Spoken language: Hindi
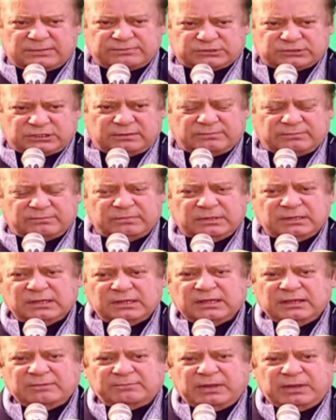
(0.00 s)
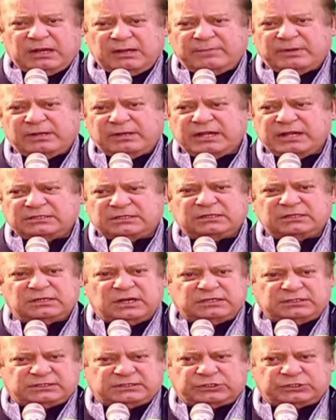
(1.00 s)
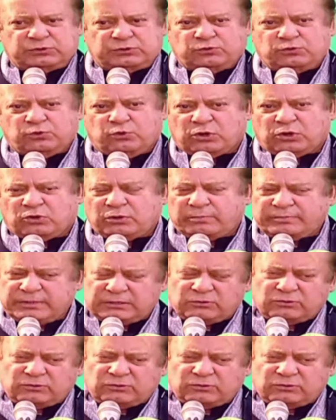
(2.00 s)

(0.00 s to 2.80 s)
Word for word: ने भी शिरकत की जराये का कहना है कि